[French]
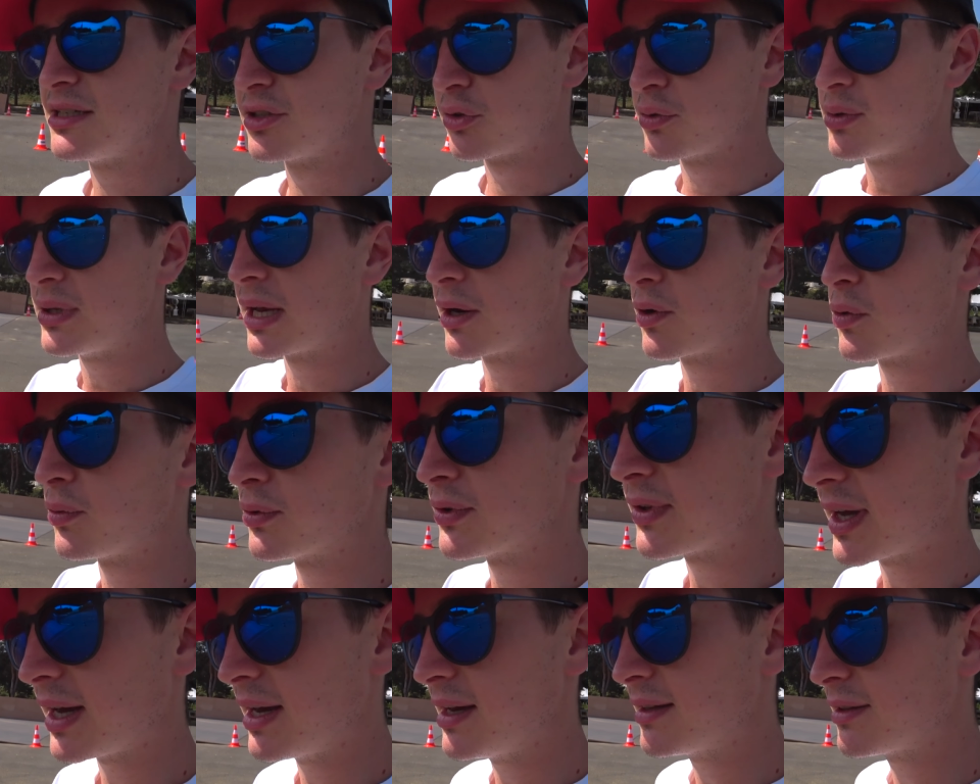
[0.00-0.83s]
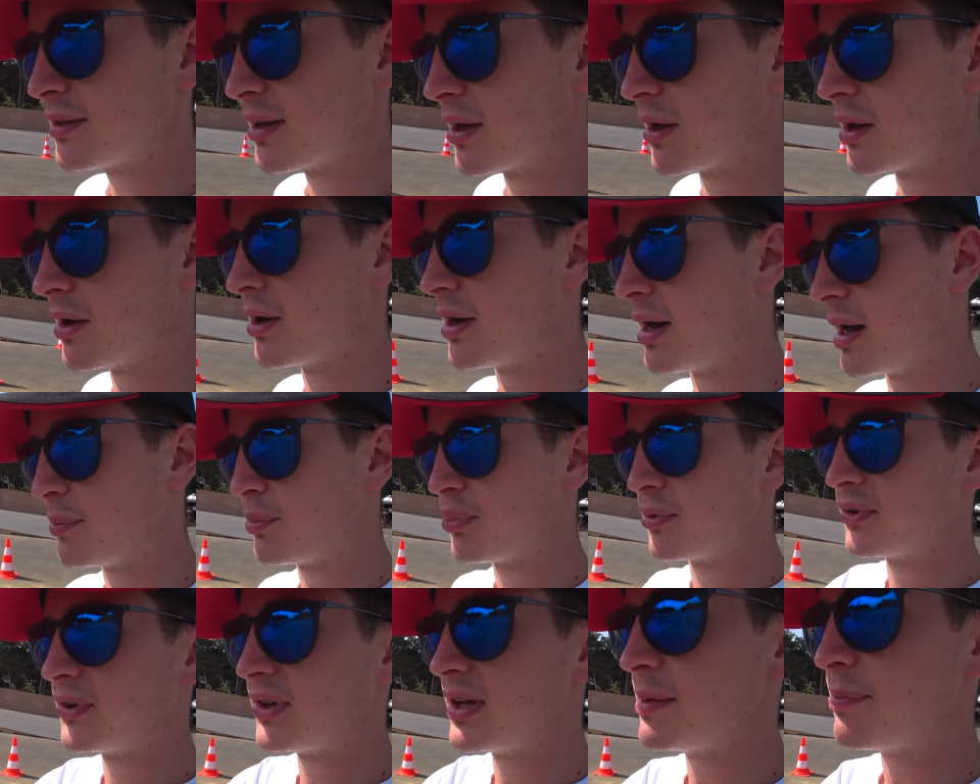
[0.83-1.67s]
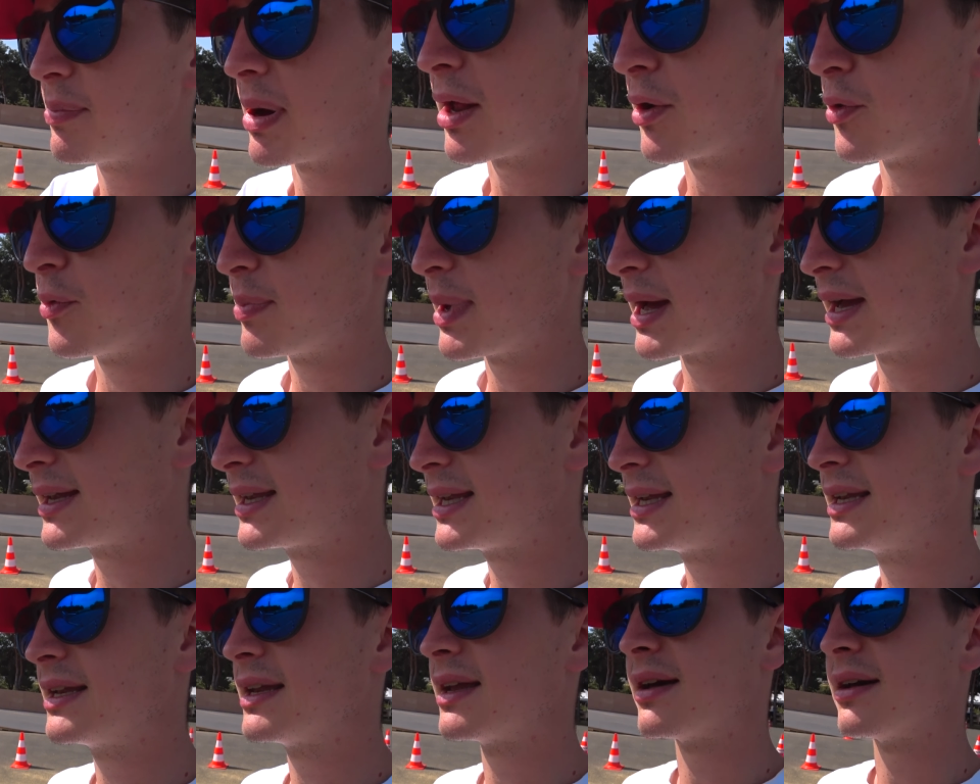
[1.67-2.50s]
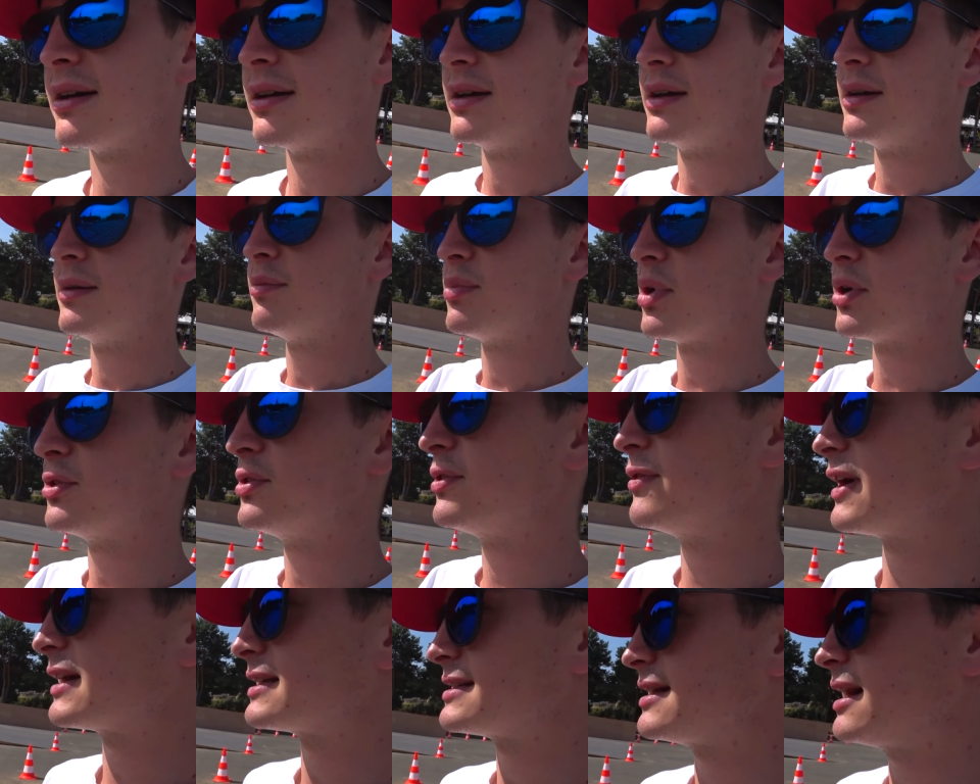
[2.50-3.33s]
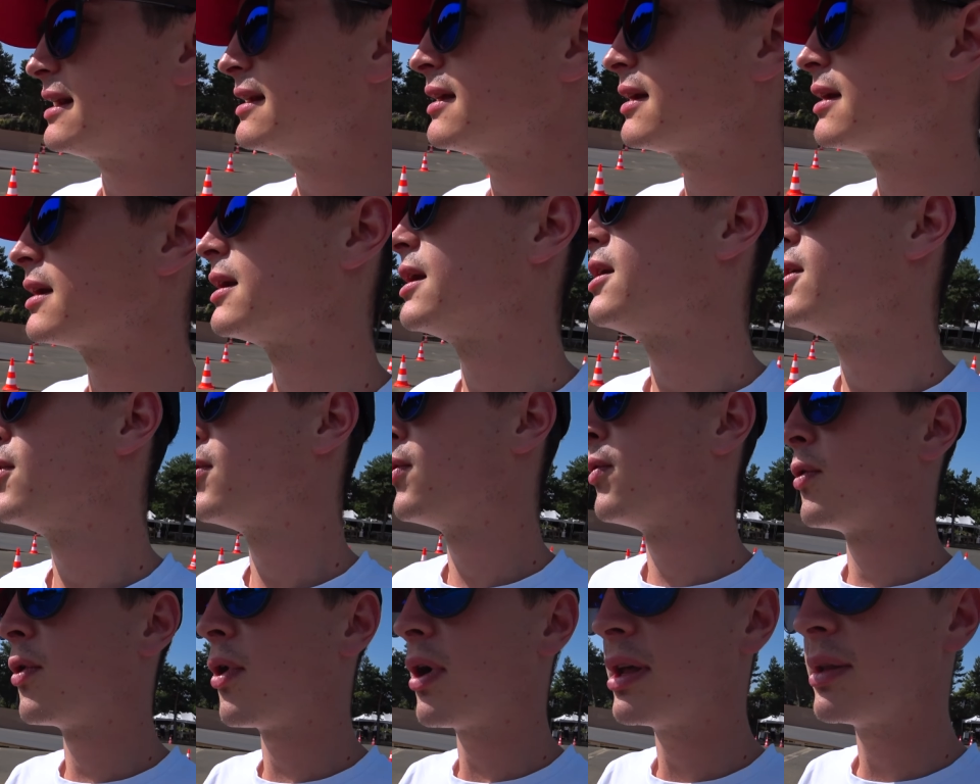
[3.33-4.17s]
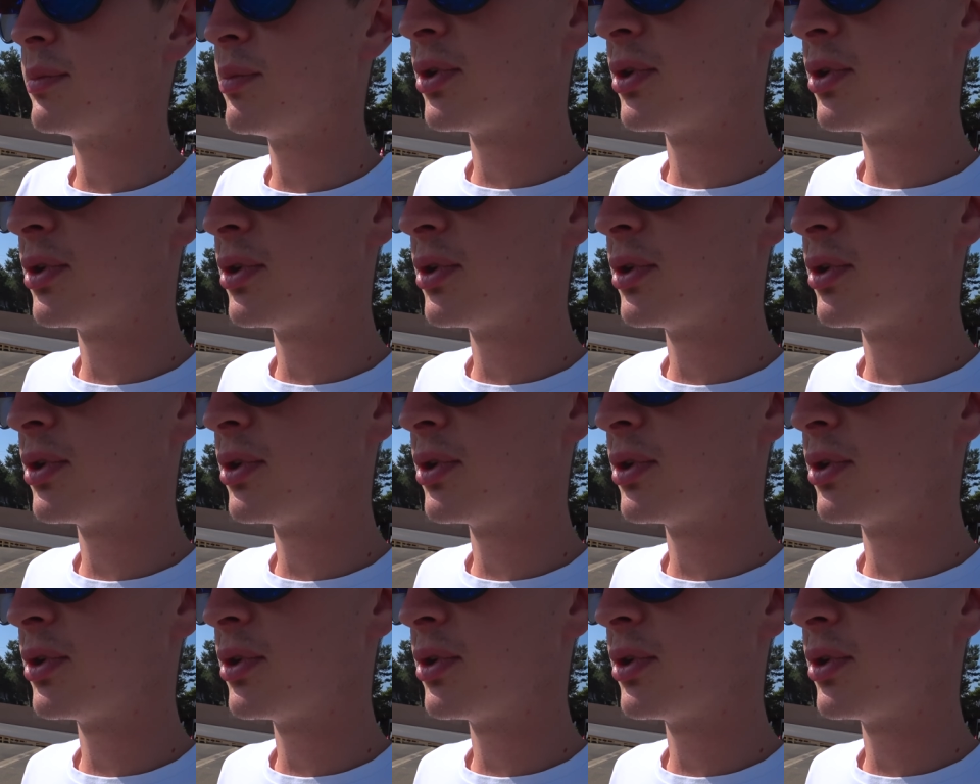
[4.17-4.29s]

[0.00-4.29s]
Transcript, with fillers: Ils ont eu des contraintes euh, imposées par le parking porte de Versailles. On leur a